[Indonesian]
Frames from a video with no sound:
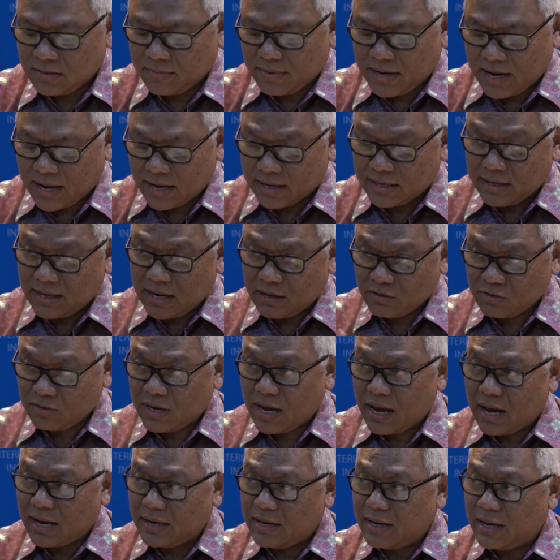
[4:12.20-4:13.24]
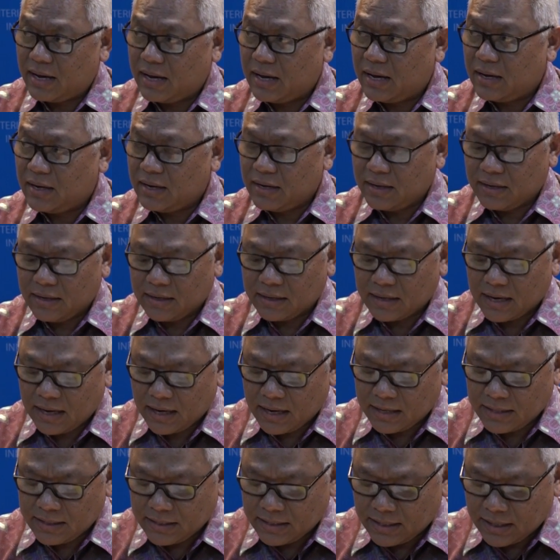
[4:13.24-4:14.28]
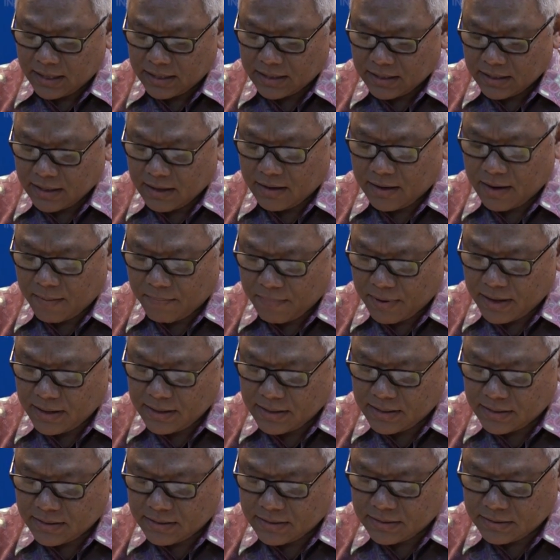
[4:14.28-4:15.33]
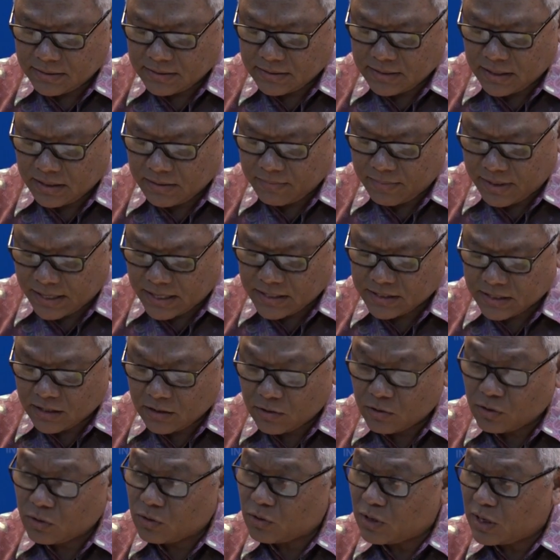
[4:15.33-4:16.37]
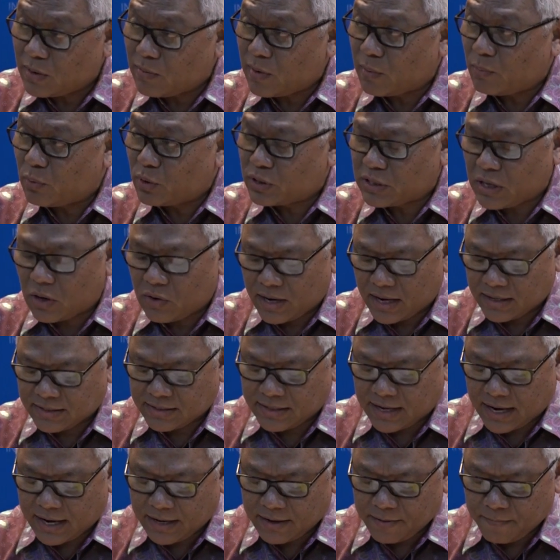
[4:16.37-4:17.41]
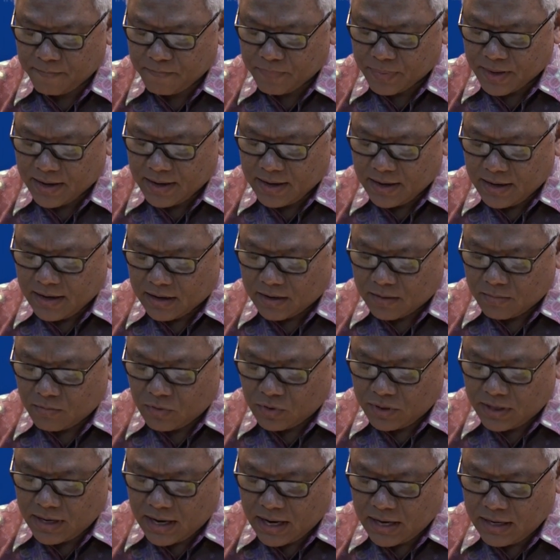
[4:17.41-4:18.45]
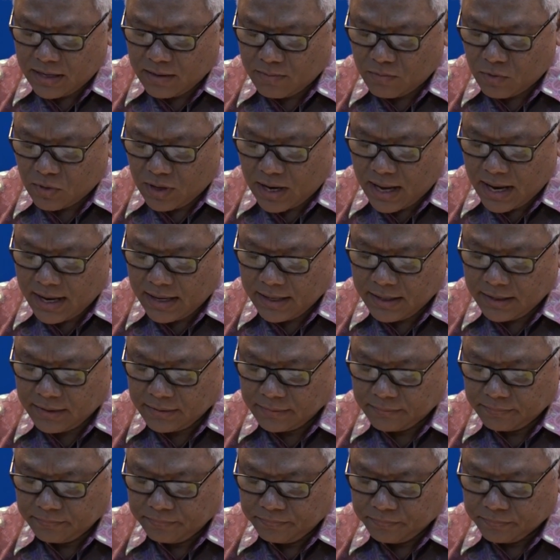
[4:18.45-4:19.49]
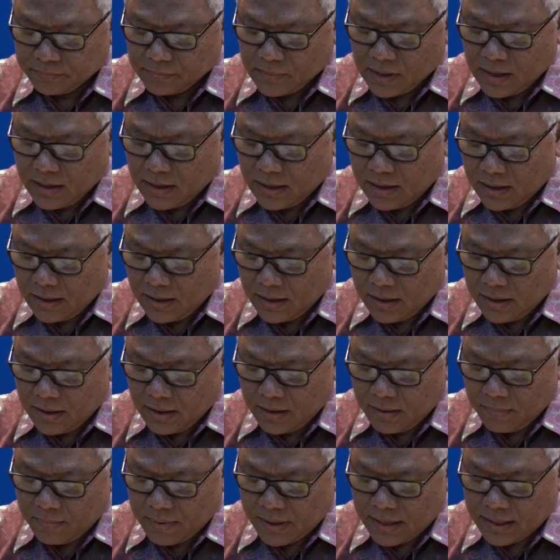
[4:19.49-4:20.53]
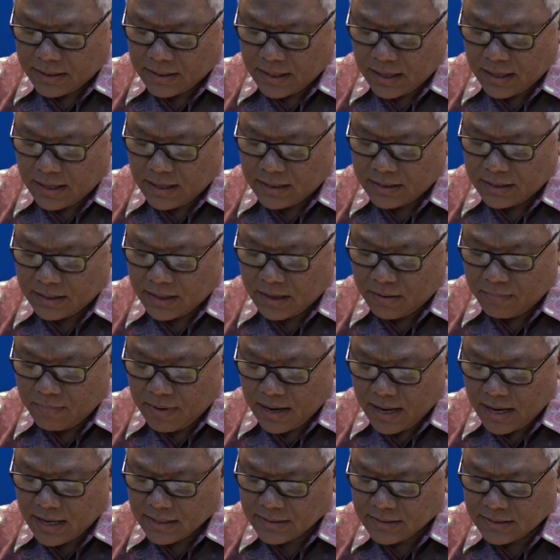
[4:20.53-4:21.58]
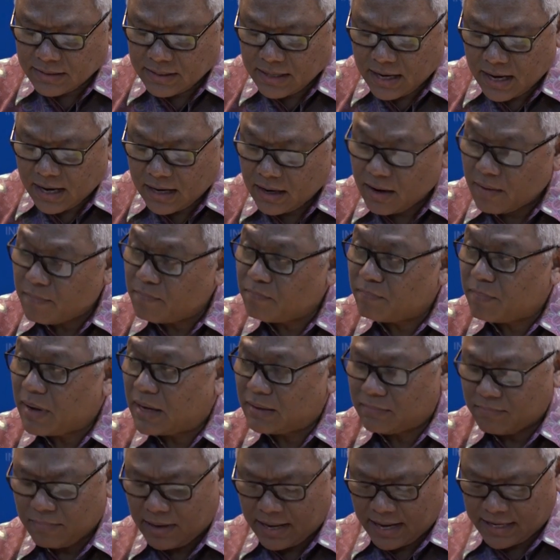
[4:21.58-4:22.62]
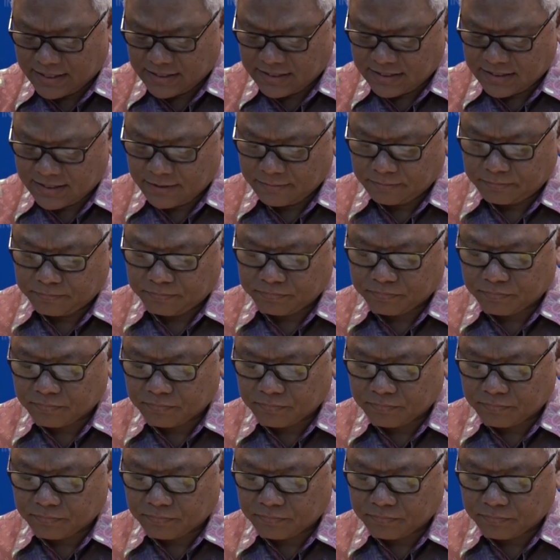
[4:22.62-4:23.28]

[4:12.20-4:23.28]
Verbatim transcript: sebenarnya sudah ada uh, gala dinner uh, apa uh, celebration untuk 50 tahun ASEAN. Kemudian dimulai uh, pada tanggal 13 dan 14